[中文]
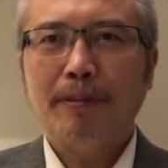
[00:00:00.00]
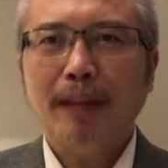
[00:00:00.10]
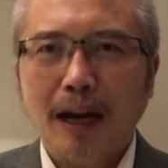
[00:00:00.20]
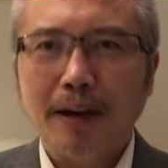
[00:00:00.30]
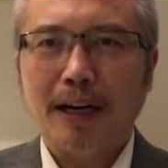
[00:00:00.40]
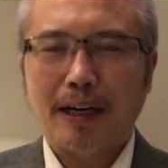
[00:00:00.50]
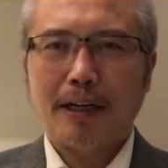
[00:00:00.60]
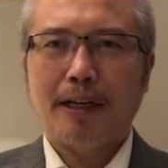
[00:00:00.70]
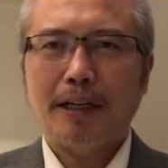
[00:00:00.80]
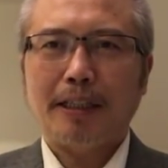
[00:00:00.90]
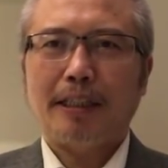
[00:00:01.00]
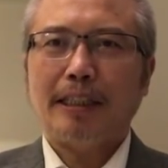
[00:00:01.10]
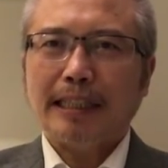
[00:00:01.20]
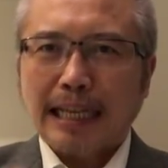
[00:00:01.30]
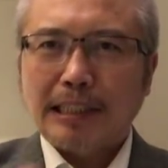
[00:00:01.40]
当然可
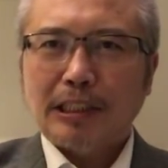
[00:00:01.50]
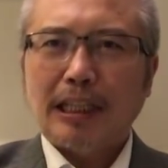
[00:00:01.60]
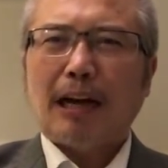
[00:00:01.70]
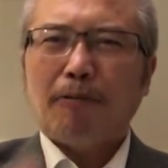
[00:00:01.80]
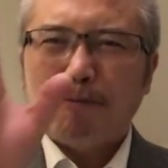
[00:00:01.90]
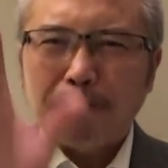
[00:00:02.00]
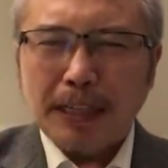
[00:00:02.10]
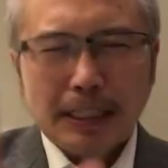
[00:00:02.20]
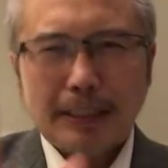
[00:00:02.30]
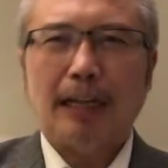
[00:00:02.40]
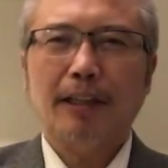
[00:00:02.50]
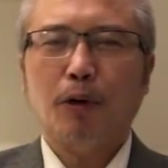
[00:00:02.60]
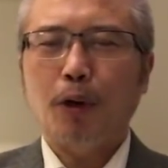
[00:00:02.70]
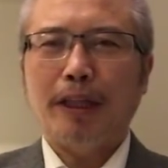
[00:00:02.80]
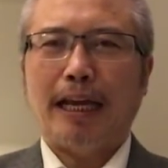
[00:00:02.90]
以，但是呢，非常的
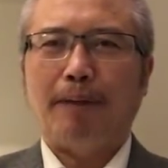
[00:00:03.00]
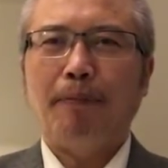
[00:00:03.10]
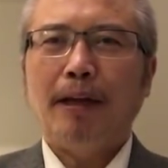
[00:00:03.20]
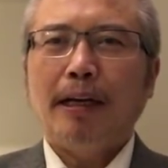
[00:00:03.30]
困难。